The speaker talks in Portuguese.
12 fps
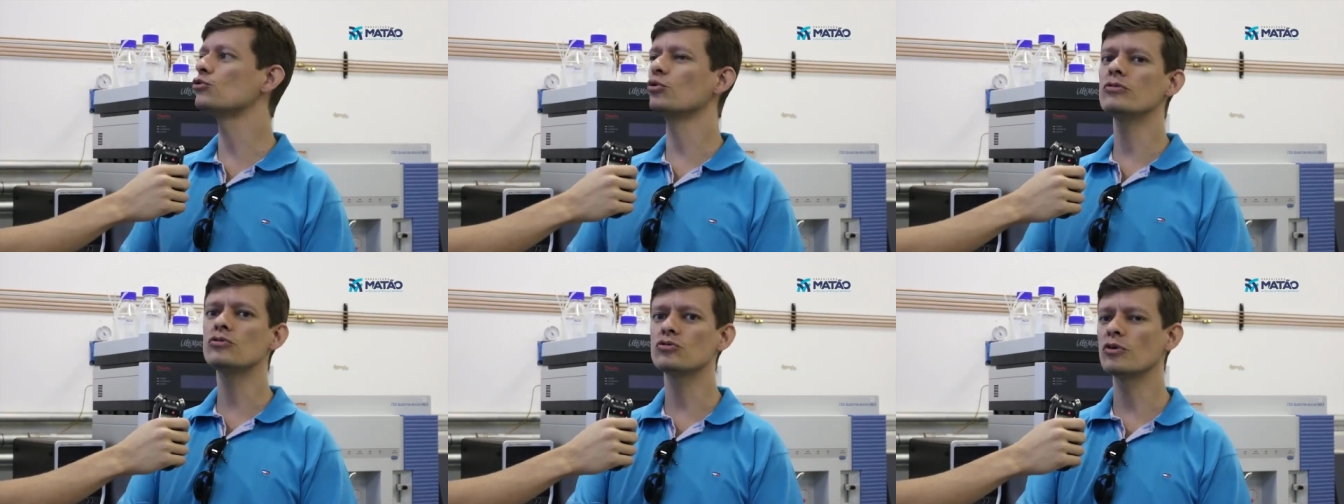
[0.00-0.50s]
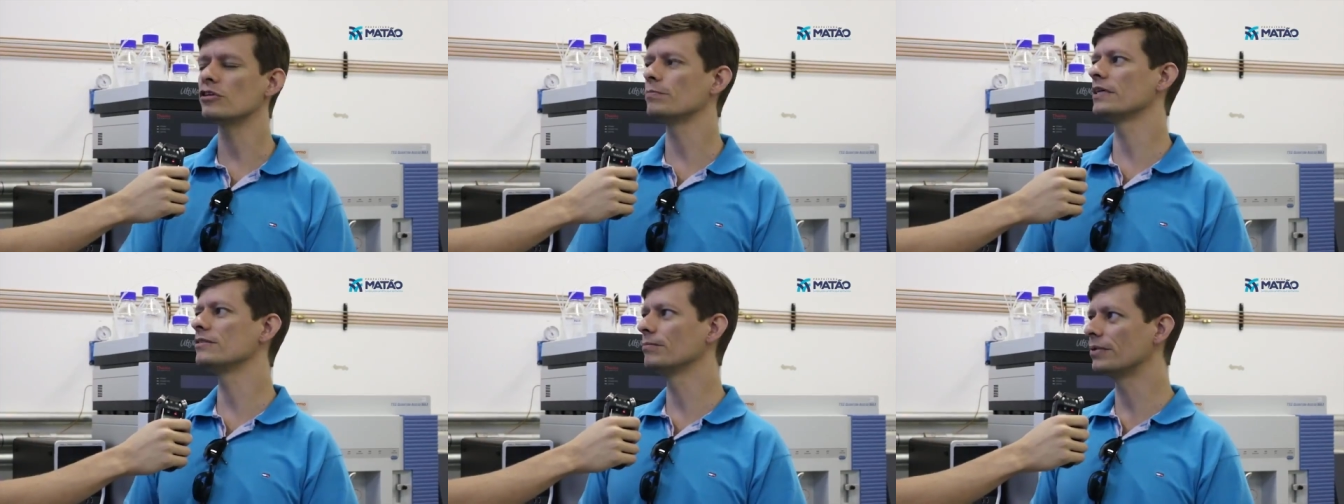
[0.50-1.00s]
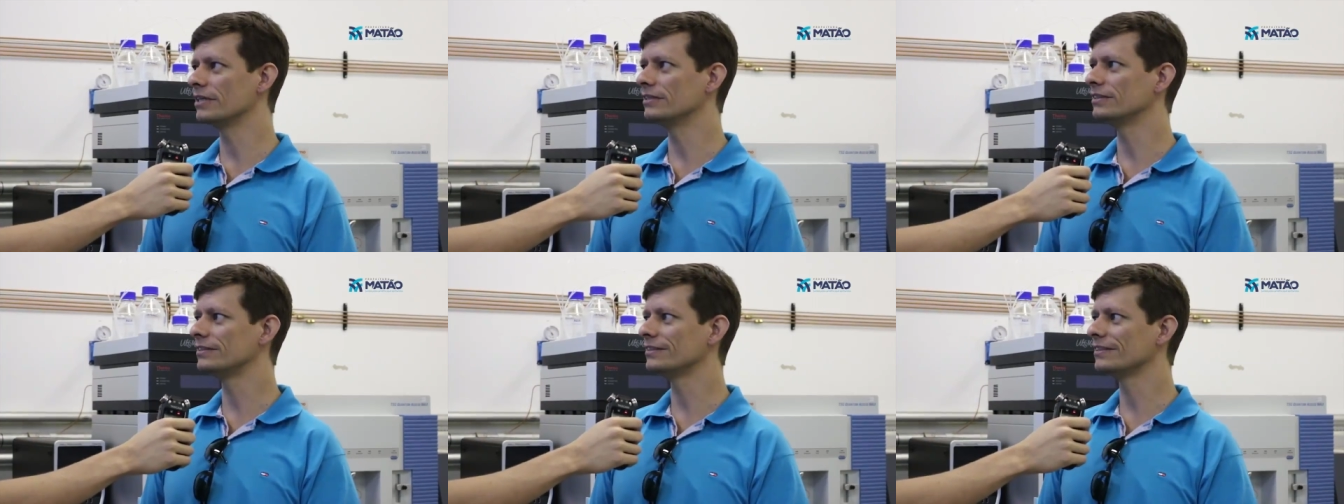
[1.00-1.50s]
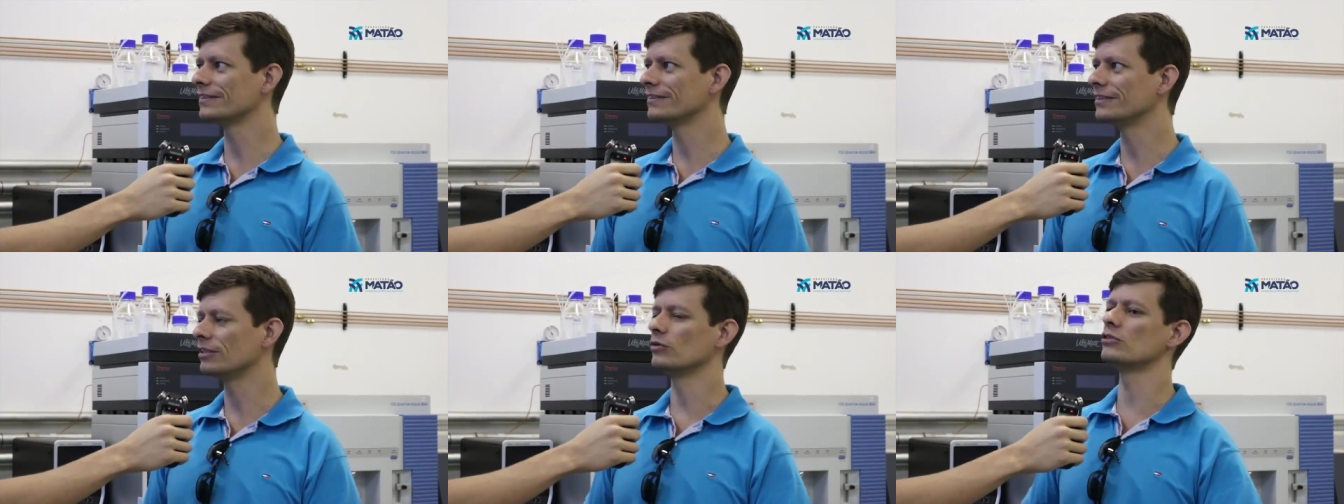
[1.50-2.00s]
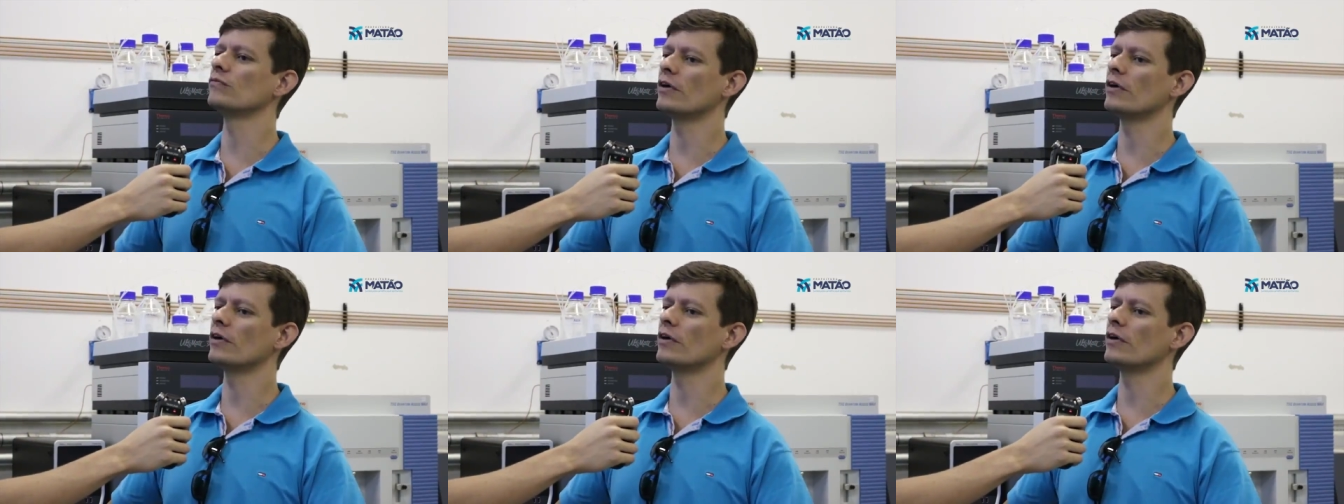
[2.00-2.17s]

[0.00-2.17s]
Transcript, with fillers: soluções para as empresas então isso